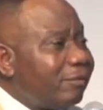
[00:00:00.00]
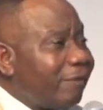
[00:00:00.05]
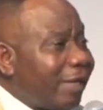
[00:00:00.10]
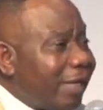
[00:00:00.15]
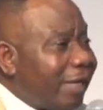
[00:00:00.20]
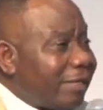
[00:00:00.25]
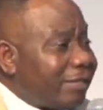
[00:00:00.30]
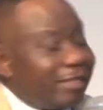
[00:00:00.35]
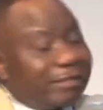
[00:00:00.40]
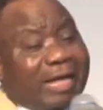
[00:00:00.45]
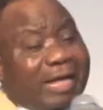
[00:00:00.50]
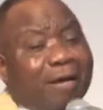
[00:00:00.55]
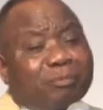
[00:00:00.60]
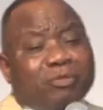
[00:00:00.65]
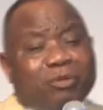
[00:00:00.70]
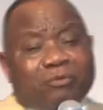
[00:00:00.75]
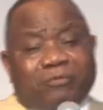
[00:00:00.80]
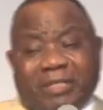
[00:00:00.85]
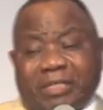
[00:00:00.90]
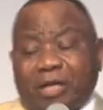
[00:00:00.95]
Voilà, cet arbre
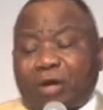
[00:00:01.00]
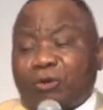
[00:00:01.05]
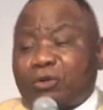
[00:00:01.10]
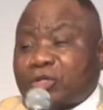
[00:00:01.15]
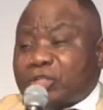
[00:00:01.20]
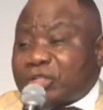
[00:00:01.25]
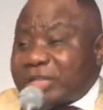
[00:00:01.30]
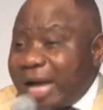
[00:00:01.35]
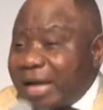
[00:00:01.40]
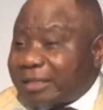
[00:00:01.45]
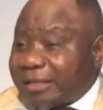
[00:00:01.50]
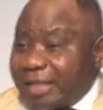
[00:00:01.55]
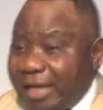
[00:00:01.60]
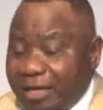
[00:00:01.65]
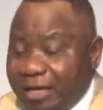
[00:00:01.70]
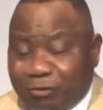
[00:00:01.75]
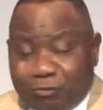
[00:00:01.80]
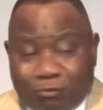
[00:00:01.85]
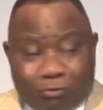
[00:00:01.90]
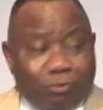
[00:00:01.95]
de vie dans le
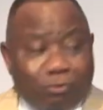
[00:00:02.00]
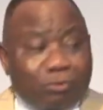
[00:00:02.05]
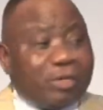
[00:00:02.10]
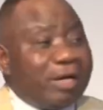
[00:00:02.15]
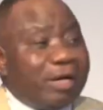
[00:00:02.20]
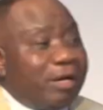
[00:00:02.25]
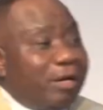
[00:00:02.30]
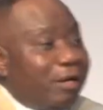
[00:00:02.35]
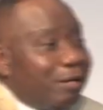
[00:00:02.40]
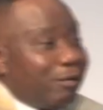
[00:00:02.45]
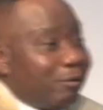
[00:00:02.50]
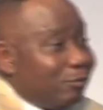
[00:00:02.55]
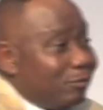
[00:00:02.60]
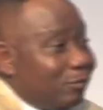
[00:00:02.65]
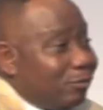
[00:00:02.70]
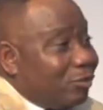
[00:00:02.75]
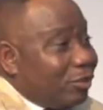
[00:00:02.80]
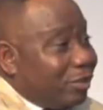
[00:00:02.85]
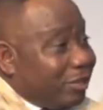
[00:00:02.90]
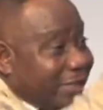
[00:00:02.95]
jardin où,
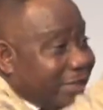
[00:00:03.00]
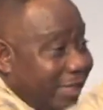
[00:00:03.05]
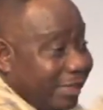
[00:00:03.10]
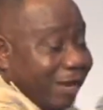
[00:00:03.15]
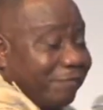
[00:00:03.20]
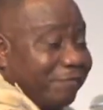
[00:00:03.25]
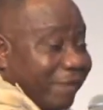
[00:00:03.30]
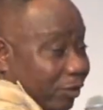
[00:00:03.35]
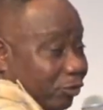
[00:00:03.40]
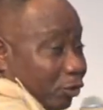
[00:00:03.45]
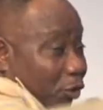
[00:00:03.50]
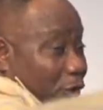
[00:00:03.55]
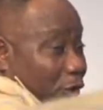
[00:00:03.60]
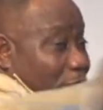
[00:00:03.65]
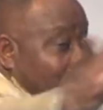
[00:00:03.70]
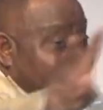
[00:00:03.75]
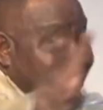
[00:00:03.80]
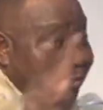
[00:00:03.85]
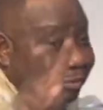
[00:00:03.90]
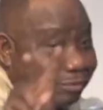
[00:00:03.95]
où il y avait
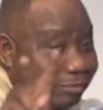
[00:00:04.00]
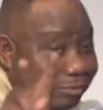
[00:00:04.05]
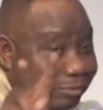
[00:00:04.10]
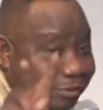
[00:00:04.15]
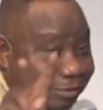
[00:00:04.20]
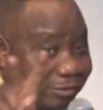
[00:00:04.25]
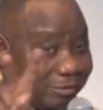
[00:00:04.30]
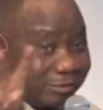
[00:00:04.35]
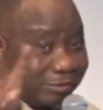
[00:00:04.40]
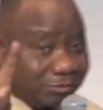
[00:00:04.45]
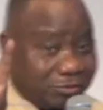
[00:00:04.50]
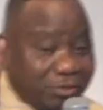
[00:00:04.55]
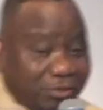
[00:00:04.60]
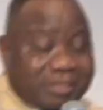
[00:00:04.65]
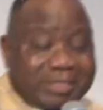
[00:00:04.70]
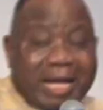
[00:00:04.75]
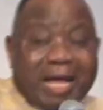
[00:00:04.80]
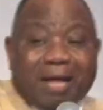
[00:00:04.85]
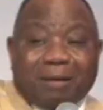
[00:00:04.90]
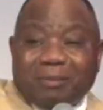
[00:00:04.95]
deux,
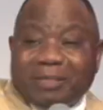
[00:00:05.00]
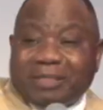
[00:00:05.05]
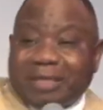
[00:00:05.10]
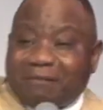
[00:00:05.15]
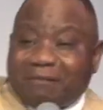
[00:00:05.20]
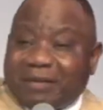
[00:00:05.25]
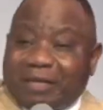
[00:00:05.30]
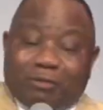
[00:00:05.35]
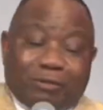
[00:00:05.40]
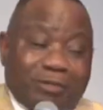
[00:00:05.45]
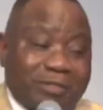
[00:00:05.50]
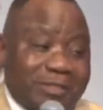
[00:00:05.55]
deux arbres. Il y avait